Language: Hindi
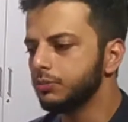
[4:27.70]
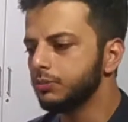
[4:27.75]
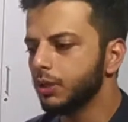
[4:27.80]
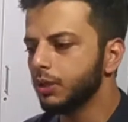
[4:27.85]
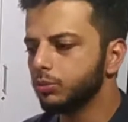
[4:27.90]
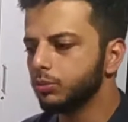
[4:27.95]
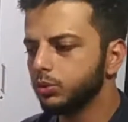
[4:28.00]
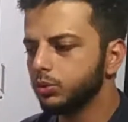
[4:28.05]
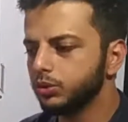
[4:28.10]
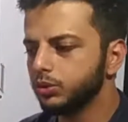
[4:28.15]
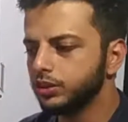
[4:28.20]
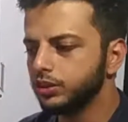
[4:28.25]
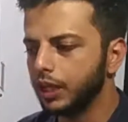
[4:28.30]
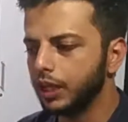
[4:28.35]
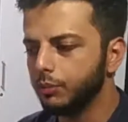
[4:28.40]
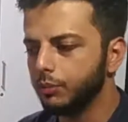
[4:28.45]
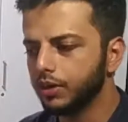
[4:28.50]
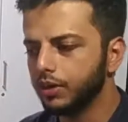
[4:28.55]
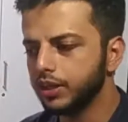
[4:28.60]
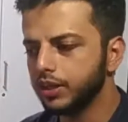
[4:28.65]
इसमें आपको
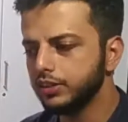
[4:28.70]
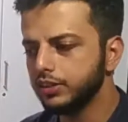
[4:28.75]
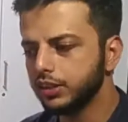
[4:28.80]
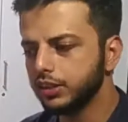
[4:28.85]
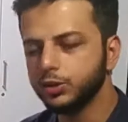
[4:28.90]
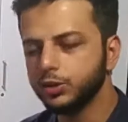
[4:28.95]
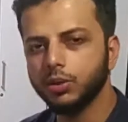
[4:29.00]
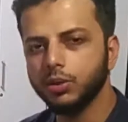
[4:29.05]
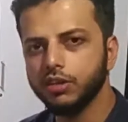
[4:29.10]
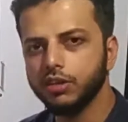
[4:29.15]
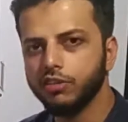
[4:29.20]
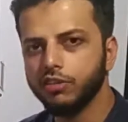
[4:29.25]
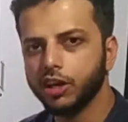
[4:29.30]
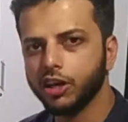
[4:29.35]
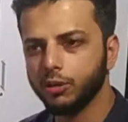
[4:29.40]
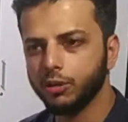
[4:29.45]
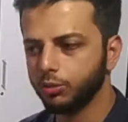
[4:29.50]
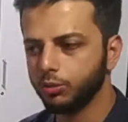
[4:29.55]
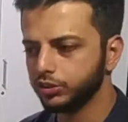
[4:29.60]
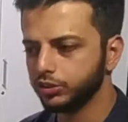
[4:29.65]
स्नैपड्रैगन
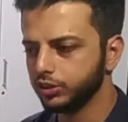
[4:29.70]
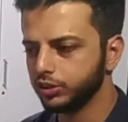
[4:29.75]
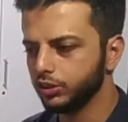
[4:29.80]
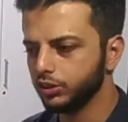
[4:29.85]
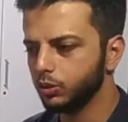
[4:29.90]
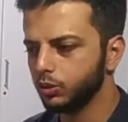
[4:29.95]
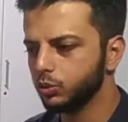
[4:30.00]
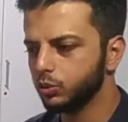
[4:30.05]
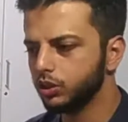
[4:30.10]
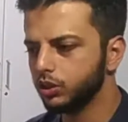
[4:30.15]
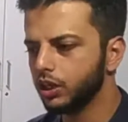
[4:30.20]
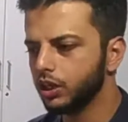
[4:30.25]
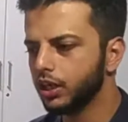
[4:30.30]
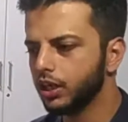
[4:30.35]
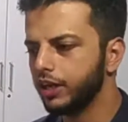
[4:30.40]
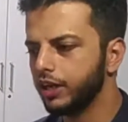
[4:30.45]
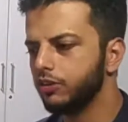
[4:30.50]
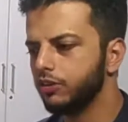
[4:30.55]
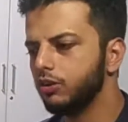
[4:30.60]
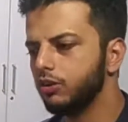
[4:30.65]
625 का प्रोसेसर
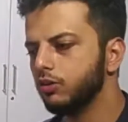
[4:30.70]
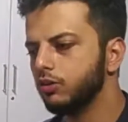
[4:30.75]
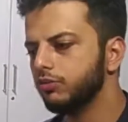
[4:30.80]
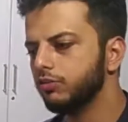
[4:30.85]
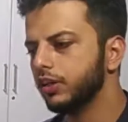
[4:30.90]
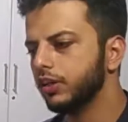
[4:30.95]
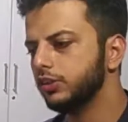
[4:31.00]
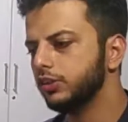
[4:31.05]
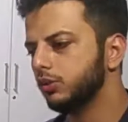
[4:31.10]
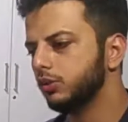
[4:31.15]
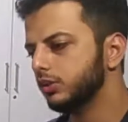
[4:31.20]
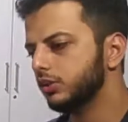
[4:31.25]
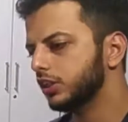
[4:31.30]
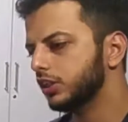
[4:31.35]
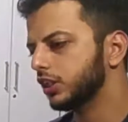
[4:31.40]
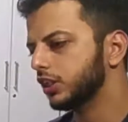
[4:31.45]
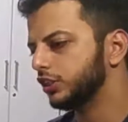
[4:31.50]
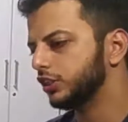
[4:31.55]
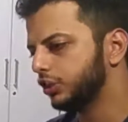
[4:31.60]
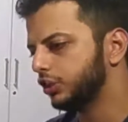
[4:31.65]
होगा एड्रीनो
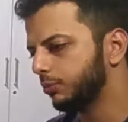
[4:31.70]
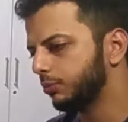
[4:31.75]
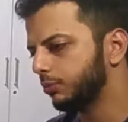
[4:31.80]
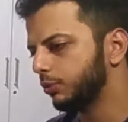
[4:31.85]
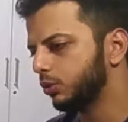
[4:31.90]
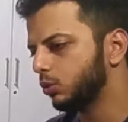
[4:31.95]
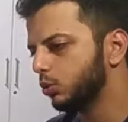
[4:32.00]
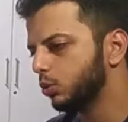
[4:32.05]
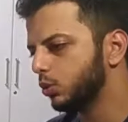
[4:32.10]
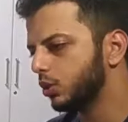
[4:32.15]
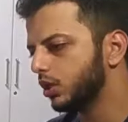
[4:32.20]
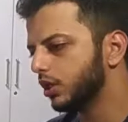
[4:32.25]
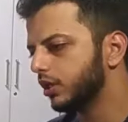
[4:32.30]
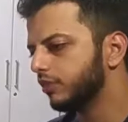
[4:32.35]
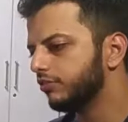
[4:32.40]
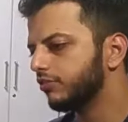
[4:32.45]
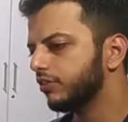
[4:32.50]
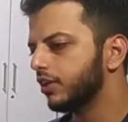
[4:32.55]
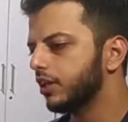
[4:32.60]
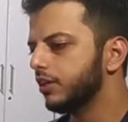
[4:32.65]
506 का जी
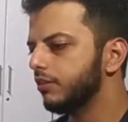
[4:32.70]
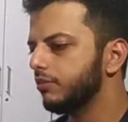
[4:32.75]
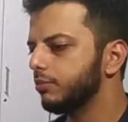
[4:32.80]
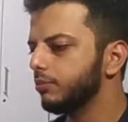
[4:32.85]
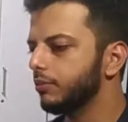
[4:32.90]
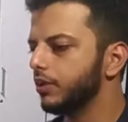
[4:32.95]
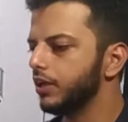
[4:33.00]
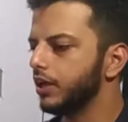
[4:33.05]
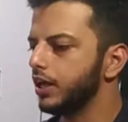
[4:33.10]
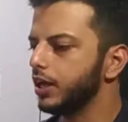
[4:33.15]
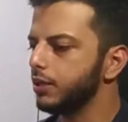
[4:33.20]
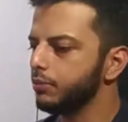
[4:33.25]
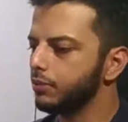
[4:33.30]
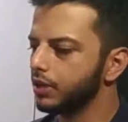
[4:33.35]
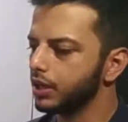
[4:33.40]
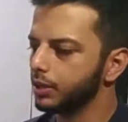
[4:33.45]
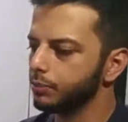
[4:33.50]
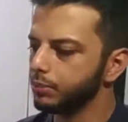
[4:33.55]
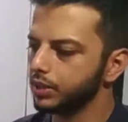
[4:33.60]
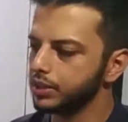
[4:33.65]
होगा फ्रंट में 8
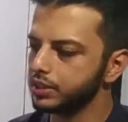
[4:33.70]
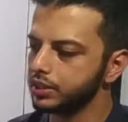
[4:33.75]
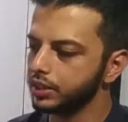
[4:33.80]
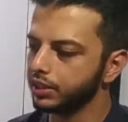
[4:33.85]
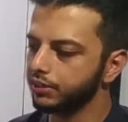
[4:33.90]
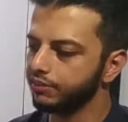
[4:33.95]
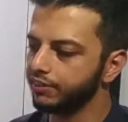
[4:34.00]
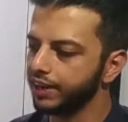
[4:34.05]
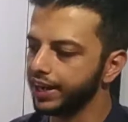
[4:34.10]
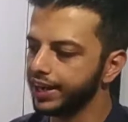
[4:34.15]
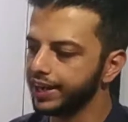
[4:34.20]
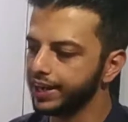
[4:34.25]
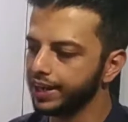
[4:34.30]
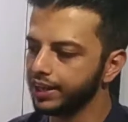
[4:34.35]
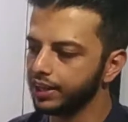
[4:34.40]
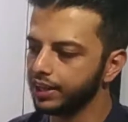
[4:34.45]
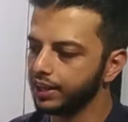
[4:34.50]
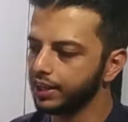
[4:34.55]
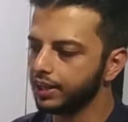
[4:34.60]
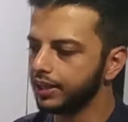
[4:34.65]
मेगापिक्सल वाइड
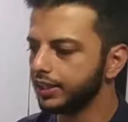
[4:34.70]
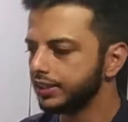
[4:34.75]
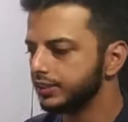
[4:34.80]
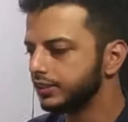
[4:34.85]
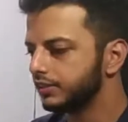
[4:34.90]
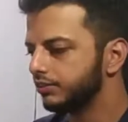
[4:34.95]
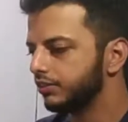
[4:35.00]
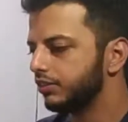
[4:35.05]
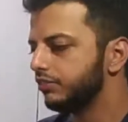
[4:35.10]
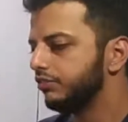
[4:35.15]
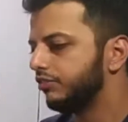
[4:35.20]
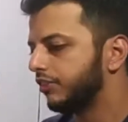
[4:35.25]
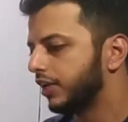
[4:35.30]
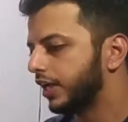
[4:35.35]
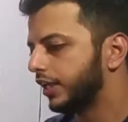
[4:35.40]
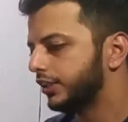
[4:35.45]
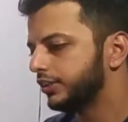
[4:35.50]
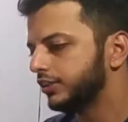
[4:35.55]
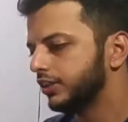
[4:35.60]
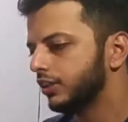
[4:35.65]
एंगल लेंस विथ
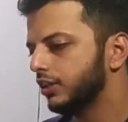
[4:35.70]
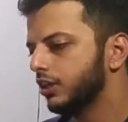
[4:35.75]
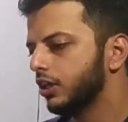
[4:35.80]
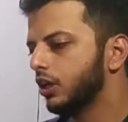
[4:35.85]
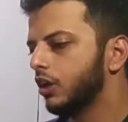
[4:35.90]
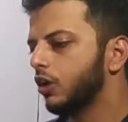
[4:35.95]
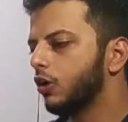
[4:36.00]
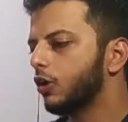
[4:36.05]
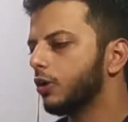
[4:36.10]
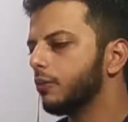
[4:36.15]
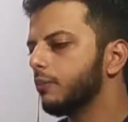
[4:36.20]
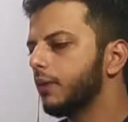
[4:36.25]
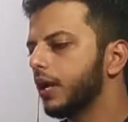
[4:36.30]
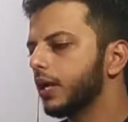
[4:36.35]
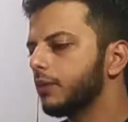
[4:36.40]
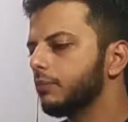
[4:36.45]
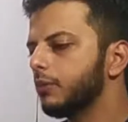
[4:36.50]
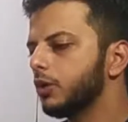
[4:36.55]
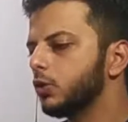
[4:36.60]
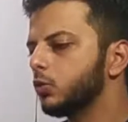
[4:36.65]
फ्लैश और
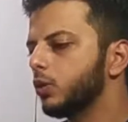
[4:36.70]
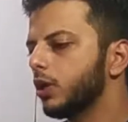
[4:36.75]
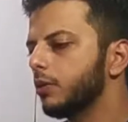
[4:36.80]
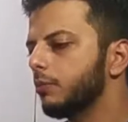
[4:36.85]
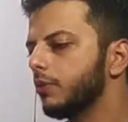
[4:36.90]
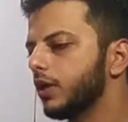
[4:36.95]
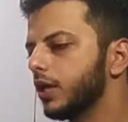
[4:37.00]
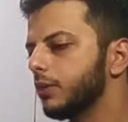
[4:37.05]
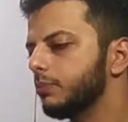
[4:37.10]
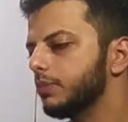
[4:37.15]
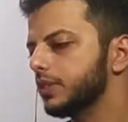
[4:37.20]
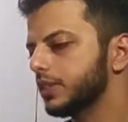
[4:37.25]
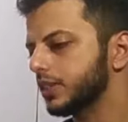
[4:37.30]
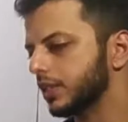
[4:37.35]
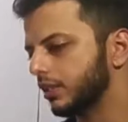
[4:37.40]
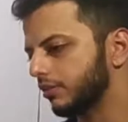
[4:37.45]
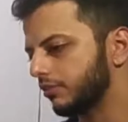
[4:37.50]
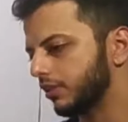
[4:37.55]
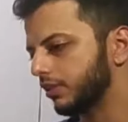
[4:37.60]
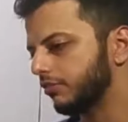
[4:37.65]
बैक में 12
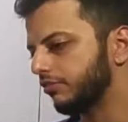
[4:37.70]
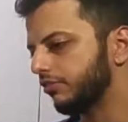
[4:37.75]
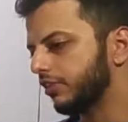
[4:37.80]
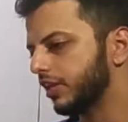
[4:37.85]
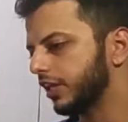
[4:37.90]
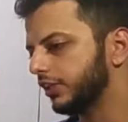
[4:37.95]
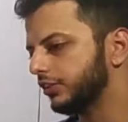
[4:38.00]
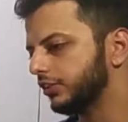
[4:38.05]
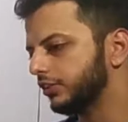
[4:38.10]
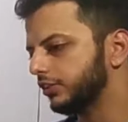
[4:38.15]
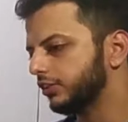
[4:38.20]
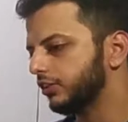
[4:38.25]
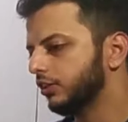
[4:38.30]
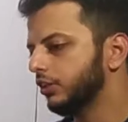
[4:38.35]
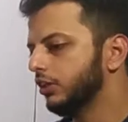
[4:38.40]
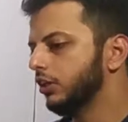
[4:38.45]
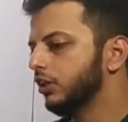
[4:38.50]
मेगापिक्सल विथ फ्लैश